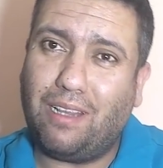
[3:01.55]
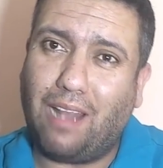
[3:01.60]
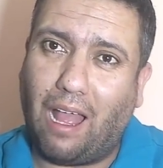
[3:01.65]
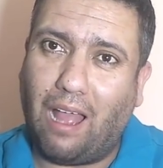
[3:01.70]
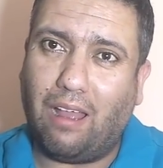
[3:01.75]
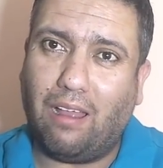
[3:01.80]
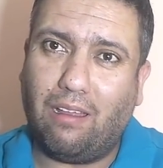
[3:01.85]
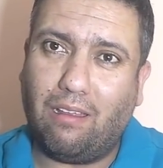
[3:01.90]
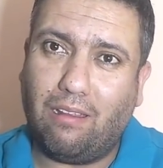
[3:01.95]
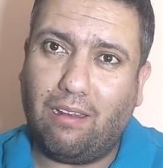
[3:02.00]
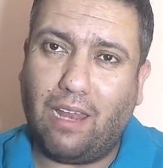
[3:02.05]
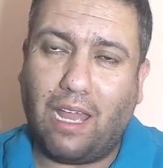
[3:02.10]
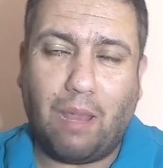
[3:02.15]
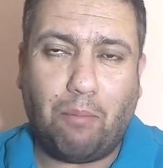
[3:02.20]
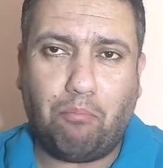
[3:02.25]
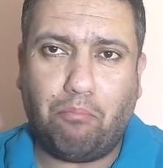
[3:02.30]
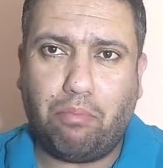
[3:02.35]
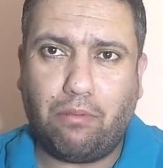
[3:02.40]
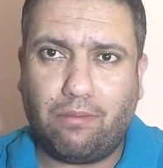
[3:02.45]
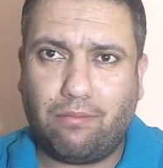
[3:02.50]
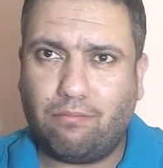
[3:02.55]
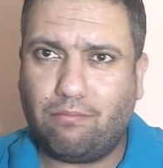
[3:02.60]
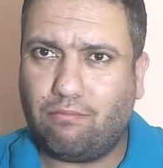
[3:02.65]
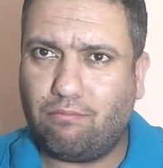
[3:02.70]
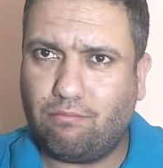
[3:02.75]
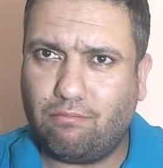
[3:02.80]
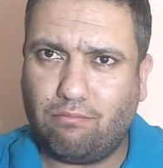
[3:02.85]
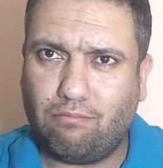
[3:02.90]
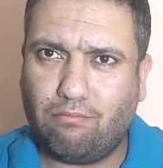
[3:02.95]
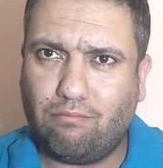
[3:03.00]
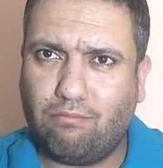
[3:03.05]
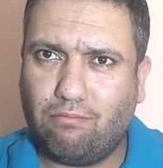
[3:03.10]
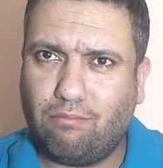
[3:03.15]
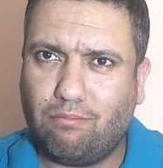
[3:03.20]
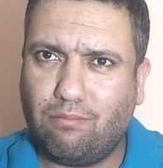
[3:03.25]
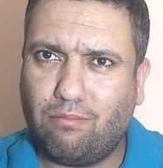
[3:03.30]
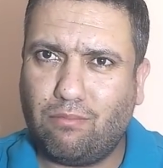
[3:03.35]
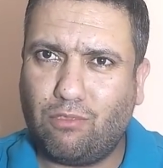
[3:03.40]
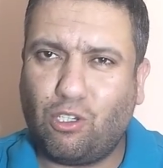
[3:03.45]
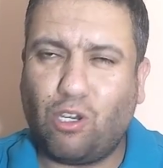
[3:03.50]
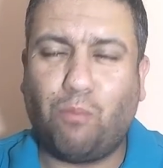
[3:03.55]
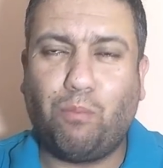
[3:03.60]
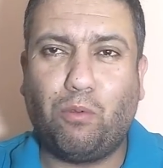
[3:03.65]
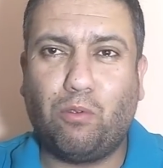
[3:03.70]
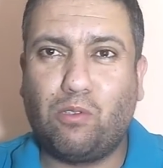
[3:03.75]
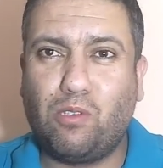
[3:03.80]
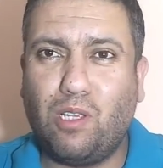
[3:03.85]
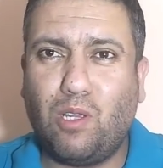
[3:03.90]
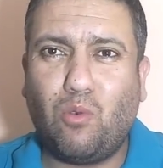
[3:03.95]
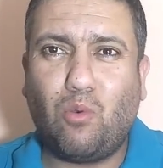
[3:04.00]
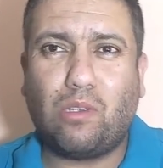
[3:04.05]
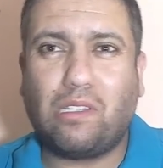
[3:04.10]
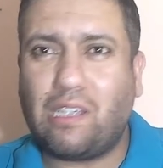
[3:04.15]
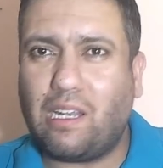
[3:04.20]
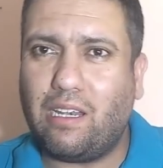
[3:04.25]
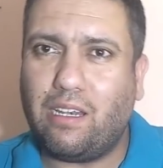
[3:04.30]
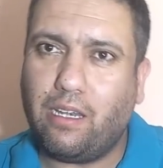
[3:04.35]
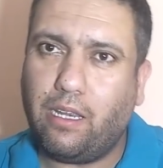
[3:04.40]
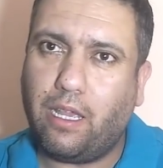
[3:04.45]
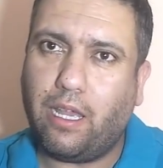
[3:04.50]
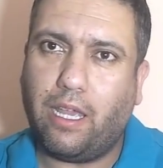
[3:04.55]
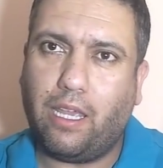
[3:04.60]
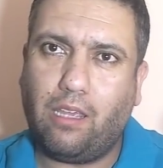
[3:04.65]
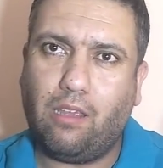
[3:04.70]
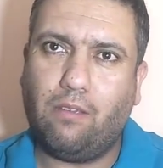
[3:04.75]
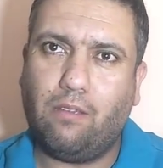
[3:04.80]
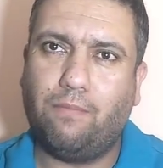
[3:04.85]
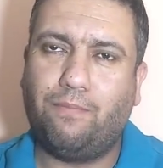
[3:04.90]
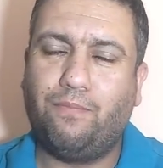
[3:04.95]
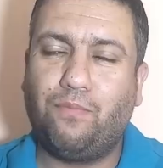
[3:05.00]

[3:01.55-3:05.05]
لا لعب شامبيونز ليغ وصل للنهائي